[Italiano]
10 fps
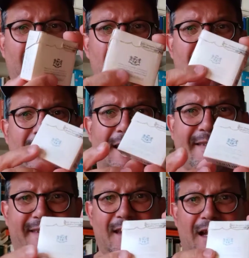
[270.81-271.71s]
È una
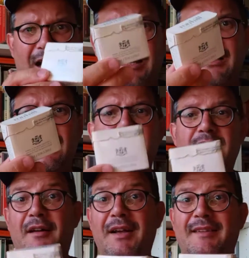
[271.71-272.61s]
ragazzina
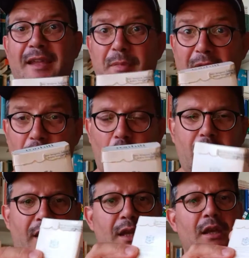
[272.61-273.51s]
davanti ai miei
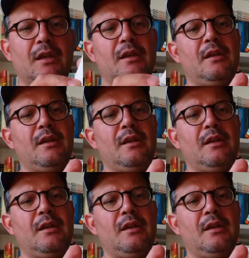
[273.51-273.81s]
occhi,